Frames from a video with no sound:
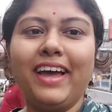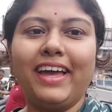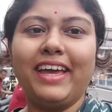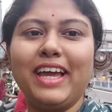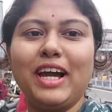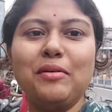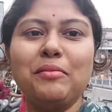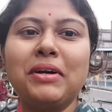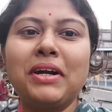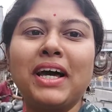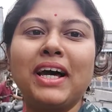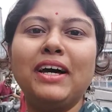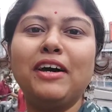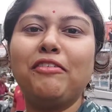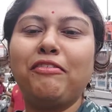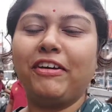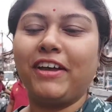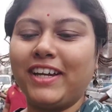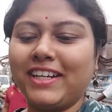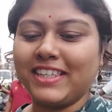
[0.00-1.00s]
এই আমরা
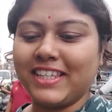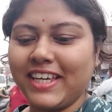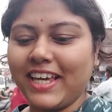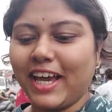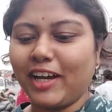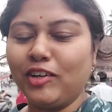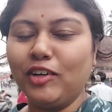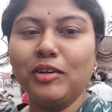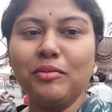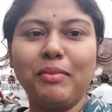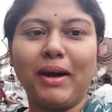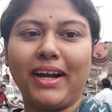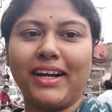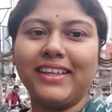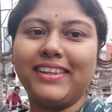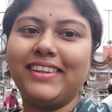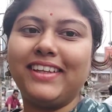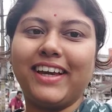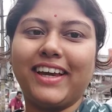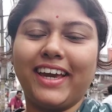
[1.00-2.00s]
ফিরছি এখন
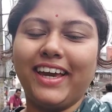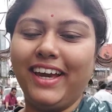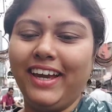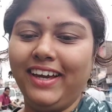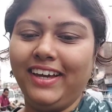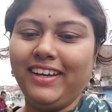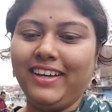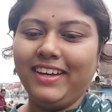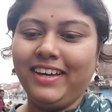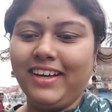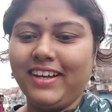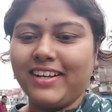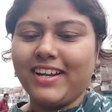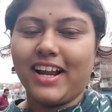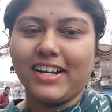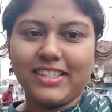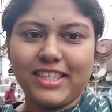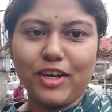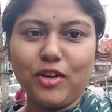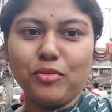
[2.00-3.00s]
বাড়ির দিকে
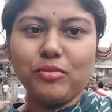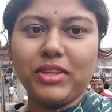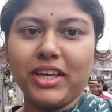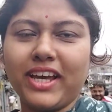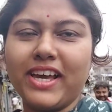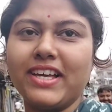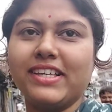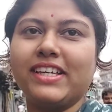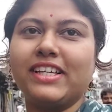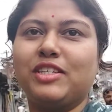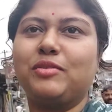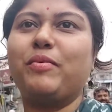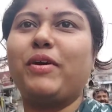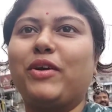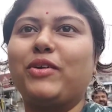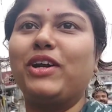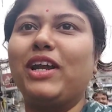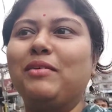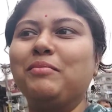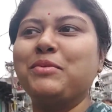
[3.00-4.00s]
নার্সিং হোম থেকে এই জাস্ট
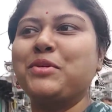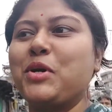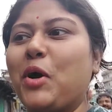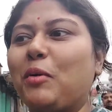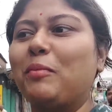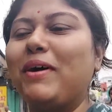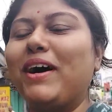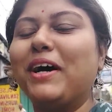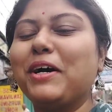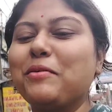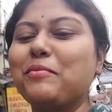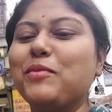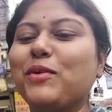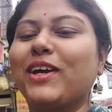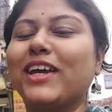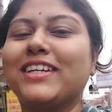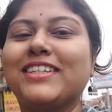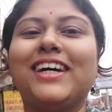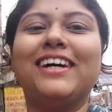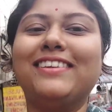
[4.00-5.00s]
বেরোলাম সবার
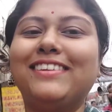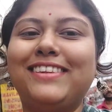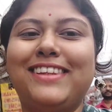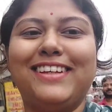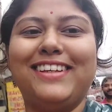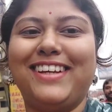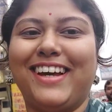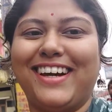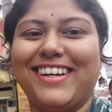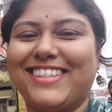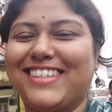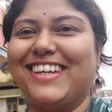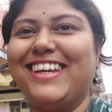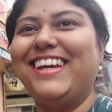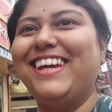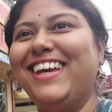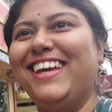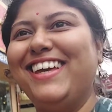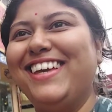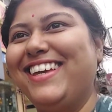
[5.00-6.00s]
মুখে শান্তির হাসি
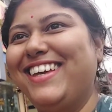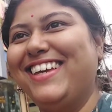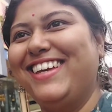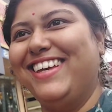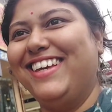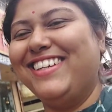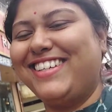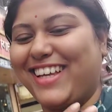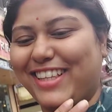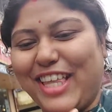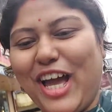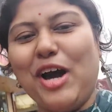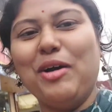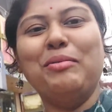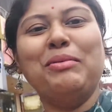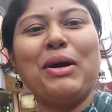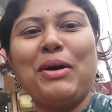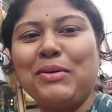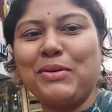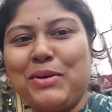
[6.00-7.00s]
সাথে
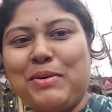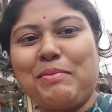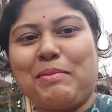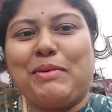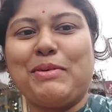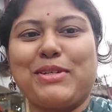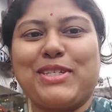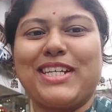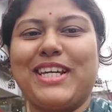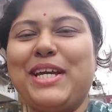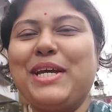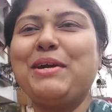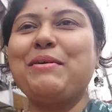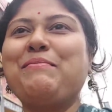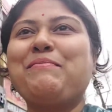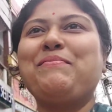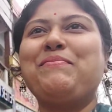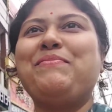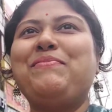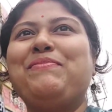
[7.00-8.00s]
আমরাও খুব খুশি
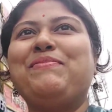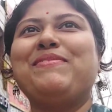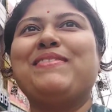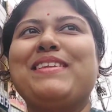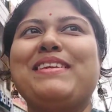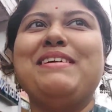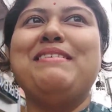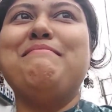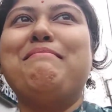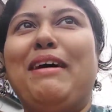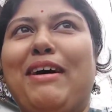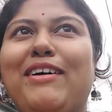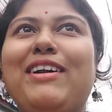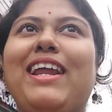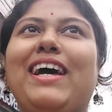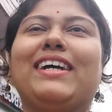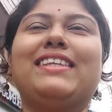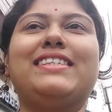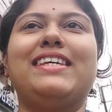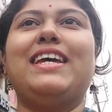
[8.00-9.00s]
ভালো
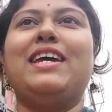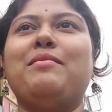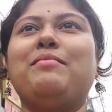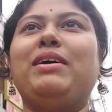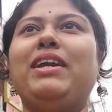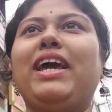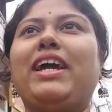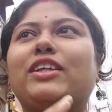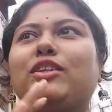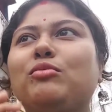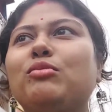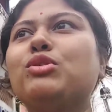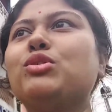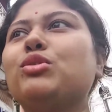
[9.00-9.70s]
লাগছে মানে একদম